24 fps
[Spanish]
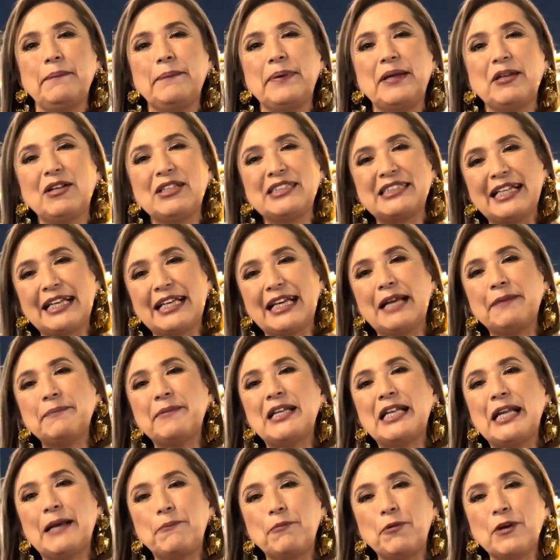pero al
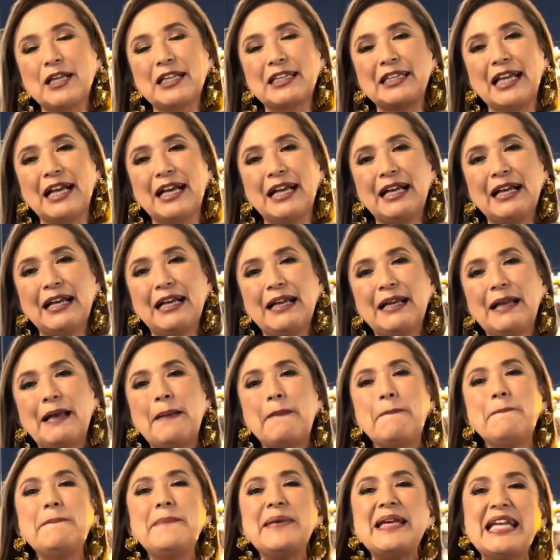cerrarme la puerta,
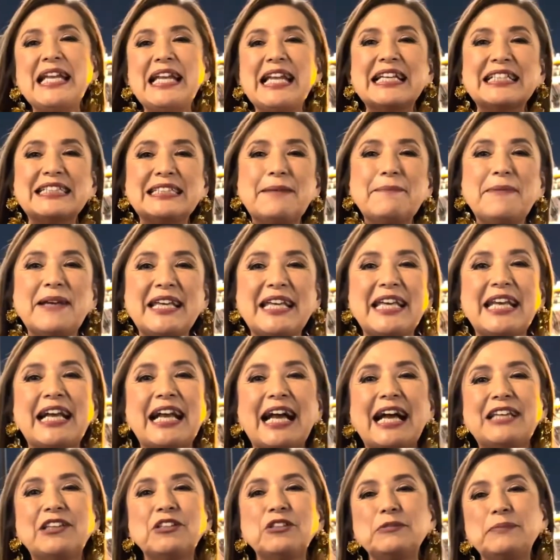miles de
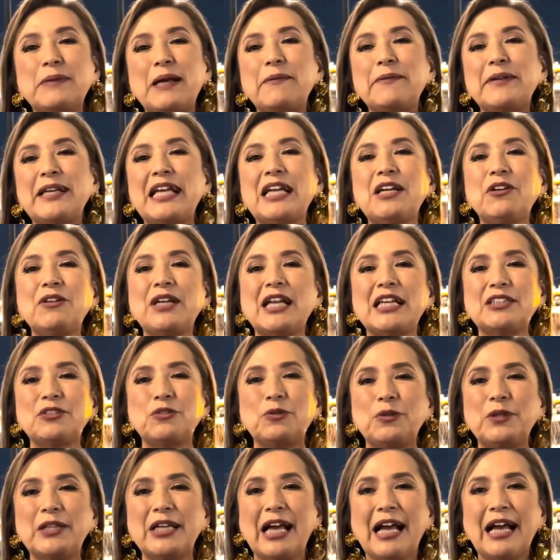mexicanos me abrieron la
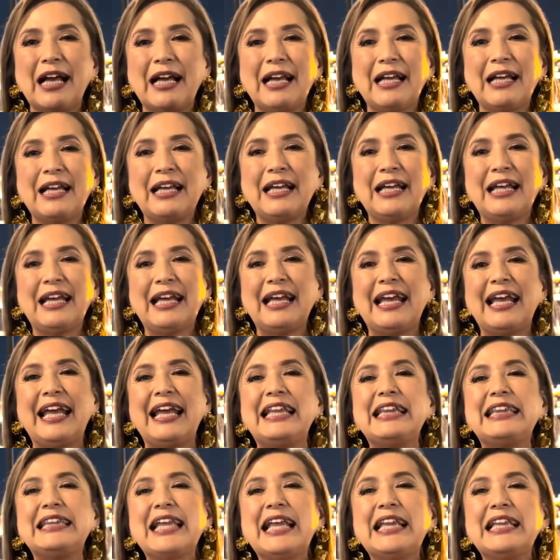suya.
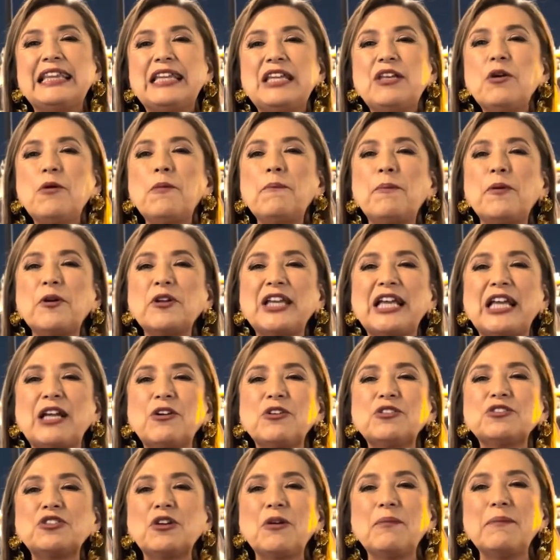Entendí un poderoso